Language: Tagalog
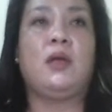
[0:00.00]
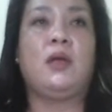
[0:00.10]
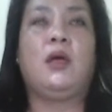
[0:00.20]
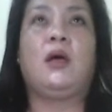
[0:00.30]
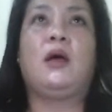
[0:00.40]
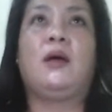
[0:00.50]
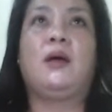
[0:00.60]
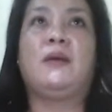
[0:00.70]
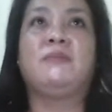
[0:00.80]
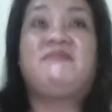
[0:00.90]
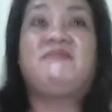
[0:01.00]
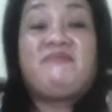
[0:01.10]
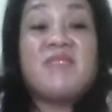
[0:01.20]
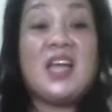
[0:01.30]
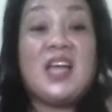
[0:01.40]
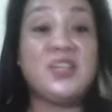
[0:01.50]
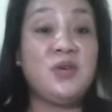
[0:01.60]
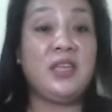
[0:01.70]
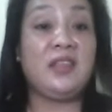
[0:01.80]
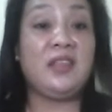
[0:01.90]
um, kaso
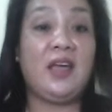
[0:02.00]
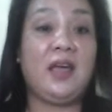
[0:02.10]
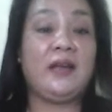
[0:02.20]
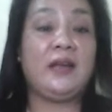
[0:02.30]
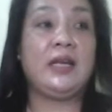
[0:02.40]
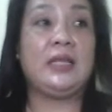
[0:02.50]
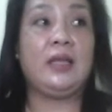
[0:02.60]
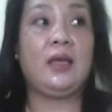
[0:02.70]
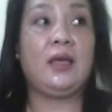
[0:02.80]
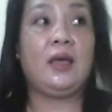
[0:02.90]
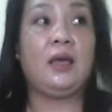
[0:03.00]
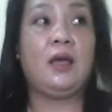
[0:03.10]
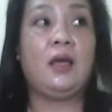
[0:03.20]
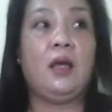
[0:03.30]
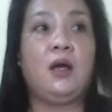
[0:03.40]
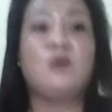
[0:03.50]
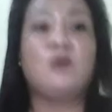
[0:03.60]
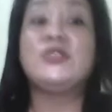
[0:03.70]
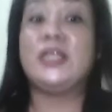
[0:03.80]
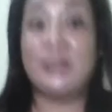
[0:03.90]
hindi eh, hindi
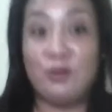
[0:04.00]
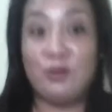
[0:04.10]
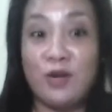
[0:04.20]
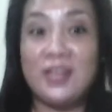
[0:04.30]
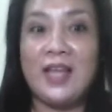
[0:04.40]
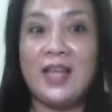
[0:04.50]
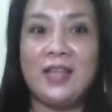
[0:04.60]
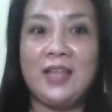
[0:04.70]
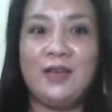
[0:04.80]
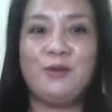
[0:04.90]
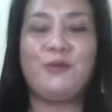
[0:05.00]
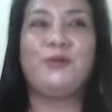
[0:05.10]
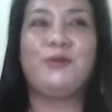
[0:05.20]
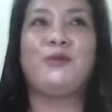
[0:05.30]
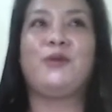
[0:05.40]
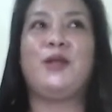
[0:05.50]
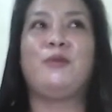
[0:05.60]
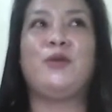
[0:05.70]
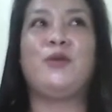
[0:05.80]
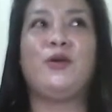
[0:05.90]
konsentidor ang daddy ko. Alam mo
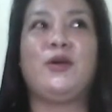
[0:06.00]
yon